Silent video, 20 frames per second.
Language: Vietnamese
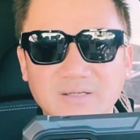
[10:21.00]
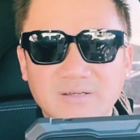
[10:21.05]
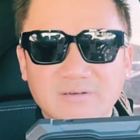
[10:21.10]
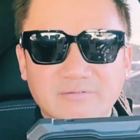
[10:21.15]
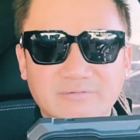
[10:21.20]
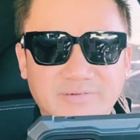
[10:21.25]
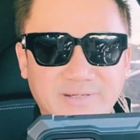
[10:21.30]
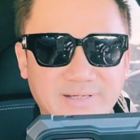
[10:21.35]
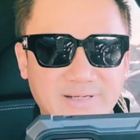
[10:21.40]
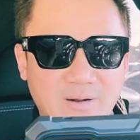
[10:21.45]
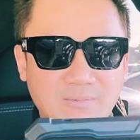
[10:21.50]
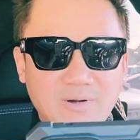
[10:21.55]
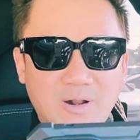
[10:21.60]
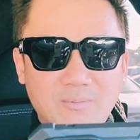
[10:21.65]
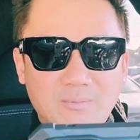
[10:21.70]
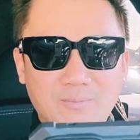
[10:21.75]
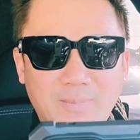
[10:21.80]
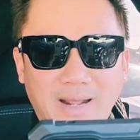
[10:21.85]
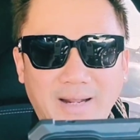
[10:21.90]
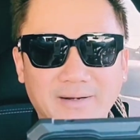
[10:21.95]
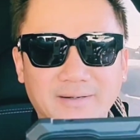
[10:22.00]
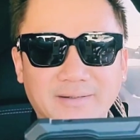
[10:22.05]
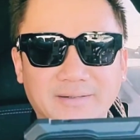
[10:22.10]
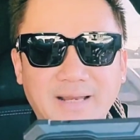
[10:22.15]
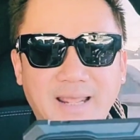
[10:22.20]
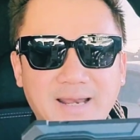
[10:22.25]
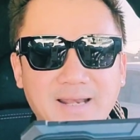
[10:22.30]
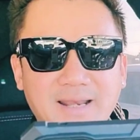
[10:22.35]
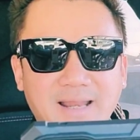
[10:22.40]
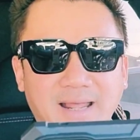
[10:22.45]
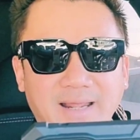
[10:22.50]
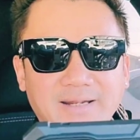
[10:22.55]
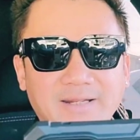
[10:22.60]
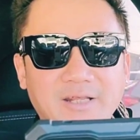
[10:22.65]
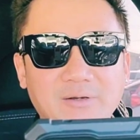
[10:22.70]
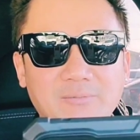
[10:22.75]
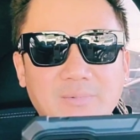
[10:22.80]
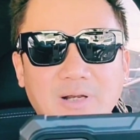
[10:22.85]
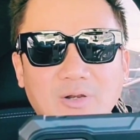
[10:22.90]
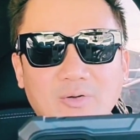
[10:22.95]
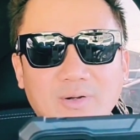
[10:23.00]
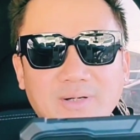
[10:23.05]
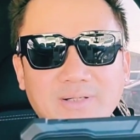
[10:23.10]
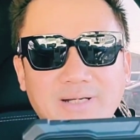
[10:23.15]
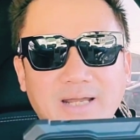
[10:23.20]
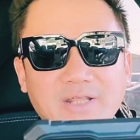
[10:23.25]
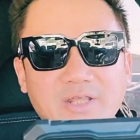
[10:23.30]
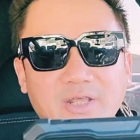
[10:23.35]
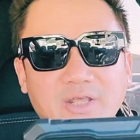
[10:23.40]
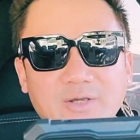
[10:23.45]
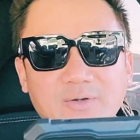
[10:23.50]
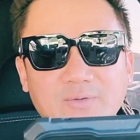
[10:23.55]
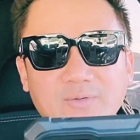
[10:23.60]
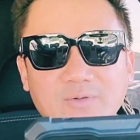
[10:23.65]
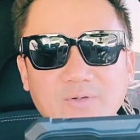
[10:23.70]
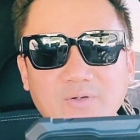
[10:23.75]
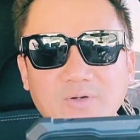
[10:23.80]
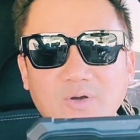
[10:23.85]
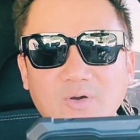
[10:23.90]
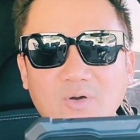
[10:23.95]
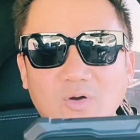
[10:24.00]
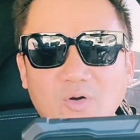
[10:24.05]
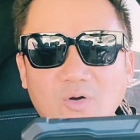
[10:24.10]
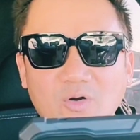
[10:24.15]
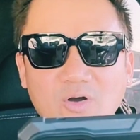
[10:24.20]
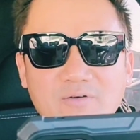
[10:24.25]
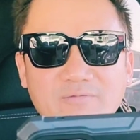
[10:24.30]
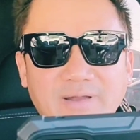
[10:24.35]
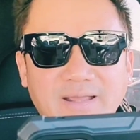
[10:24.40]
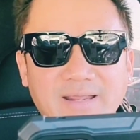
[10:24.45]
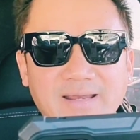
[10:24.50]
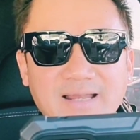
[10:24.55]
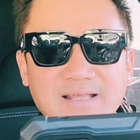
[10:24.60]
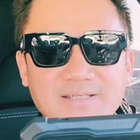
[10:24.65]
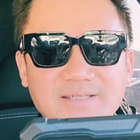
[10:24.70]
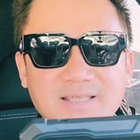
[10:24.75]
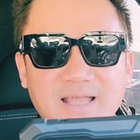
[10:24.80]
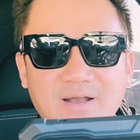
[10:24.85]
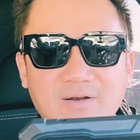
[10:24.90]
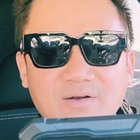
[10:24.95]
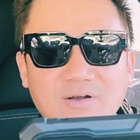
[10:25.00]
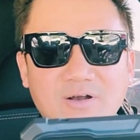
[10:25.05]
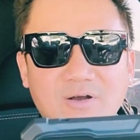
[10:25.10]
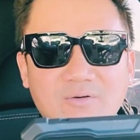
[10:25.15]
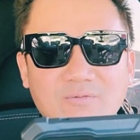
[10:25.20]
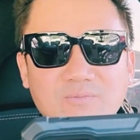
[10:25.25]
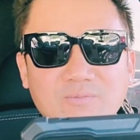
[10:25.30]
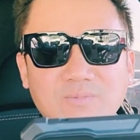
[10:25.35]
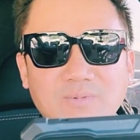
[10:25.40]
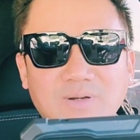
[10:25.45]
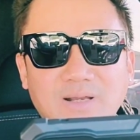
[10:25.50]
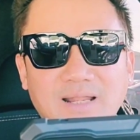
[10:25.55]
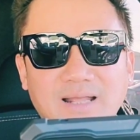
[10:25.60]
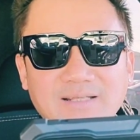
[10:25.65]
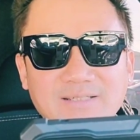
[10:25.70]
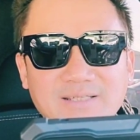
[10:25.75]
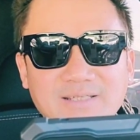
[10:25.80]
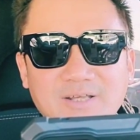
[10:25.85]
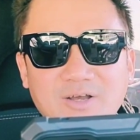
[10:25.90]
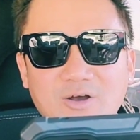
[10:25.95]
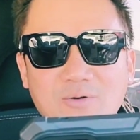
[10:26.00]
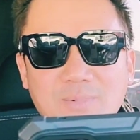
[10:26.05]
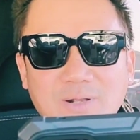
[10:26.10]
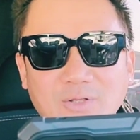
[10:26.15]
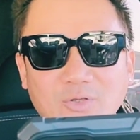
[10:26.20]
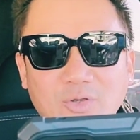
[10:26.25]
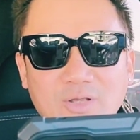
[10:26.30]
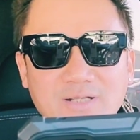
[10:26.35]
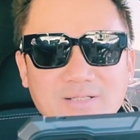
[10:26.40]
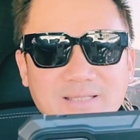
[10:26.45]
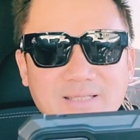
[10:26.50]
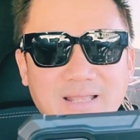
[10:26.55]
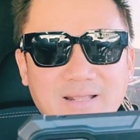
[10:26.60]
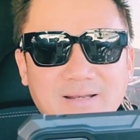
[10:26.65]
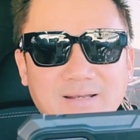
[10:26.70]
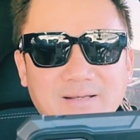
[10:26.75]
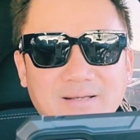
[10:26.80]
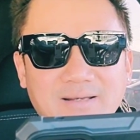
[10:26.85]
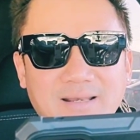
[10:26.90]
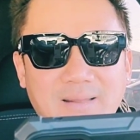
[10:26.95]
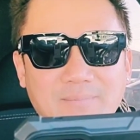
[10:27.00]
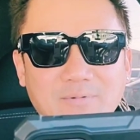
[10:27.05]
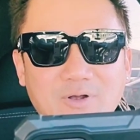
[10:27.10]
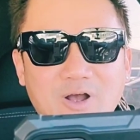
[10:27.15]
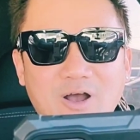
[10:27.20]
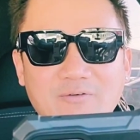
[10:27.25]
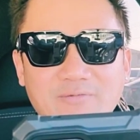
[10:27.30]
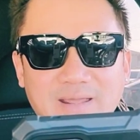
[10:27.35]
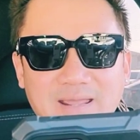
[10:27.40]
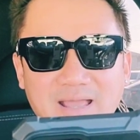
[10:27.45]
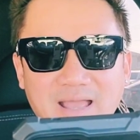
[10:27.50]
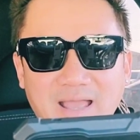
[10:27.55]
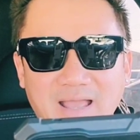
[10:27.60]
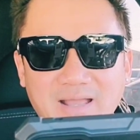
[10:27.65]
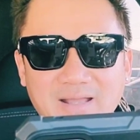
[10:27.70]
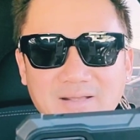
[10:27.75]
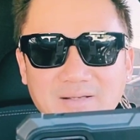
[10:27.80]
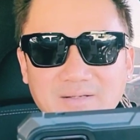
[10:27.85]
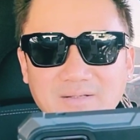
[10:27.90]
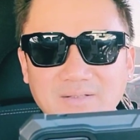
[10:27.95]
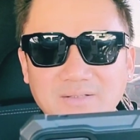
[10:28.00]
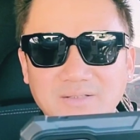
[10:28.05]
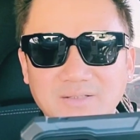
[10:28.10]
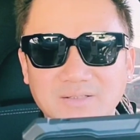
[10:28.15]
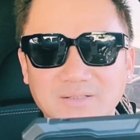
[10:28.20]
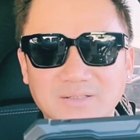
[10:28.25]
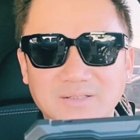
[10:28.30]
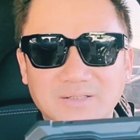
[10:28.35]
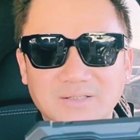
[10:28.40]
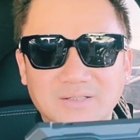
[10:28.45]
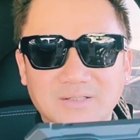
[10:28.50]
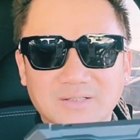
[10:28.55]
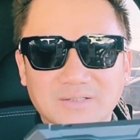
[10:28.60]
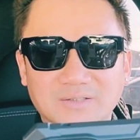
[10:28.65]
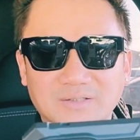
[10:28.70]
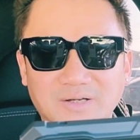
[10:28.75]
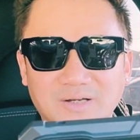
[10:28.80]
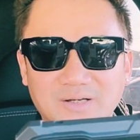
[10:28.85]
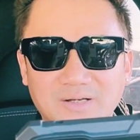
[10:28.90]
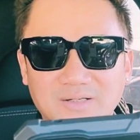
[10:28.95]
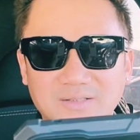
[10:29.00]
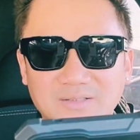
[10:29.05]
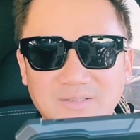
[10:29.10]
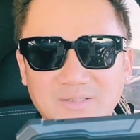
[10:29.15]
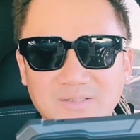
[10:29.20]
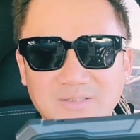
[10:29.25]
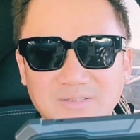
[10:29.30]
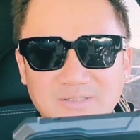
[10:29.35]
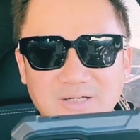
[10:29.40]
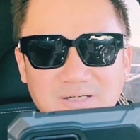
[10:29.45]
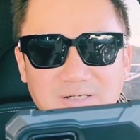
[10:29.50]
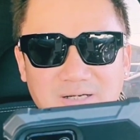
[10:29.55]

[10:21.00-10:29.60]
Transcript: Phía cộng đồng mạng để lại nhiều bình luận trái chiều. Ủa vậy là sao không là CEO mà chuyển sang làm cò vé hả? Đó, rất